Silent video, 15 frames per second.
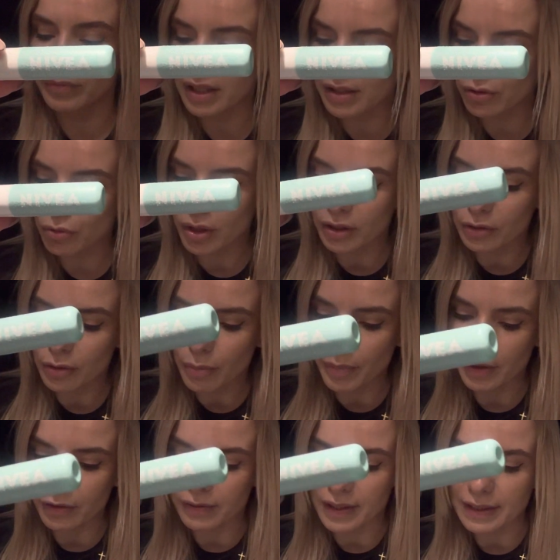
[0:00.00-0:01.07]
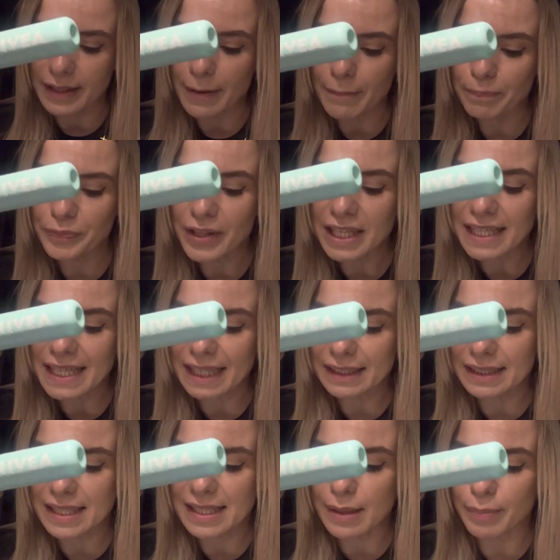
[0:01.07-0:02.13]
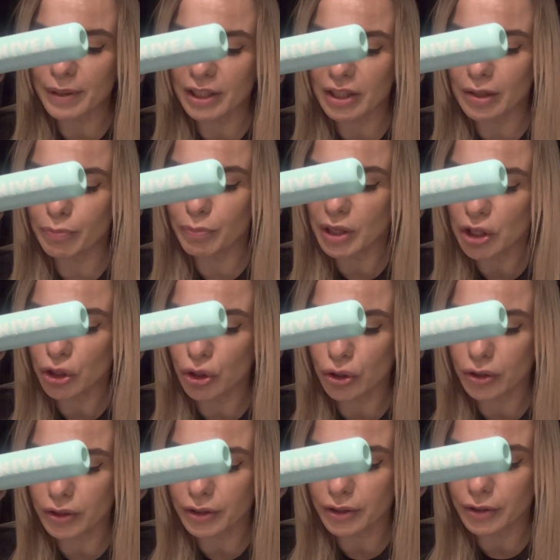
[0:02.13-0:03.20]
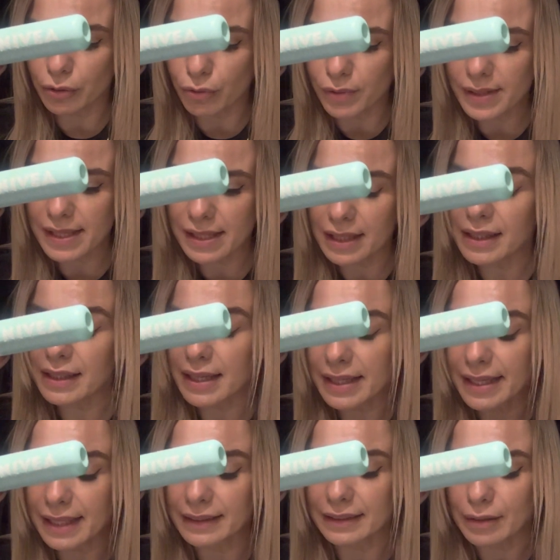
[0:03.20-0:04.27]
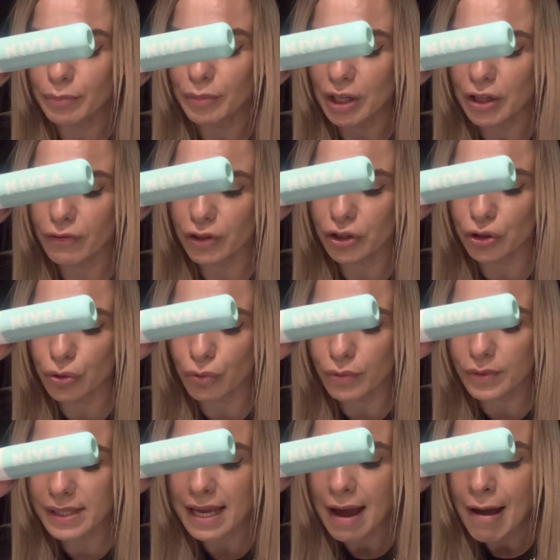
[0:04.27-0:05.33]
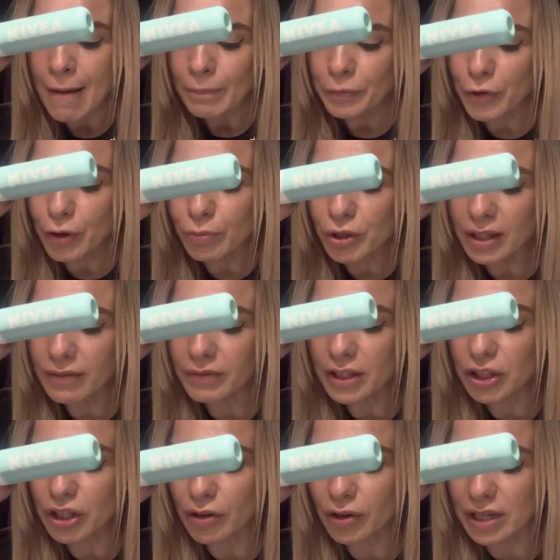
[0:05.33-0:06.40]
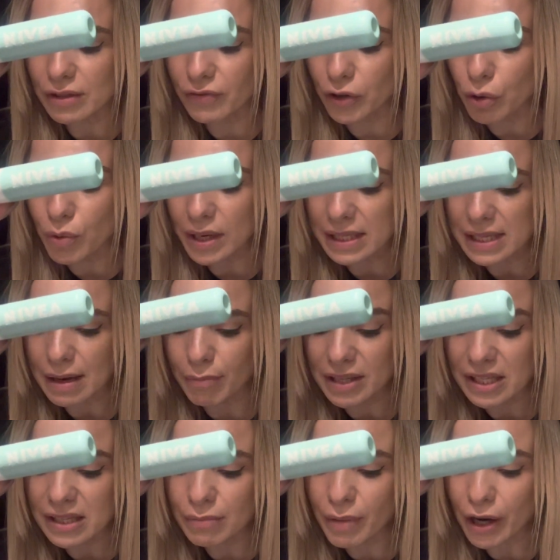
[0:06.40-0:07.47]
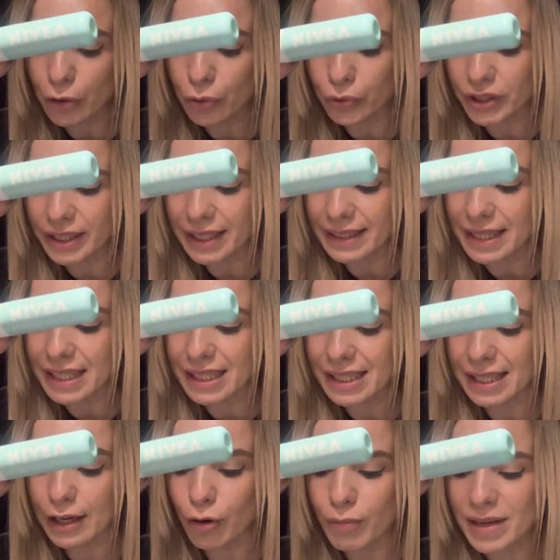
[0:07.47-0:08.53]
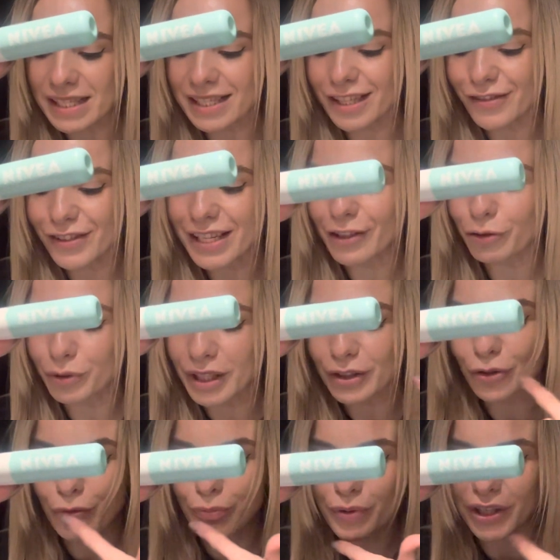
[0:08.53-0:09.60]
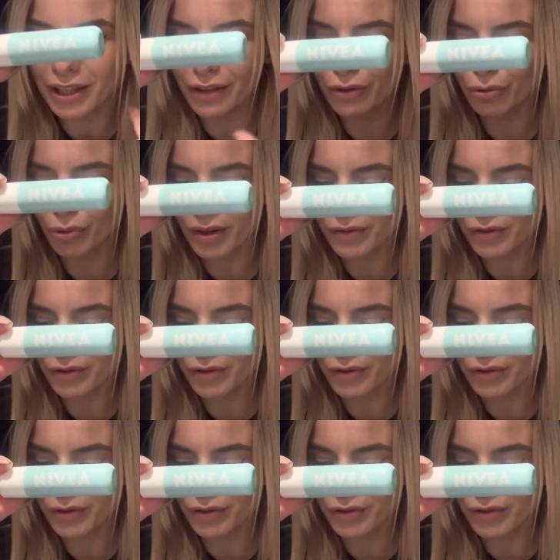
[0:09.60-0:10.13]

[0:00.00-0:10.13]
teksturę to opakowanie. Delikatny zapach i peeling e, ust i delikatny peeling właśnie ust. Dobrze nawilża oraz wykładza, bez smaku, nie nadaje się jako baza ze względu na drobinki, które w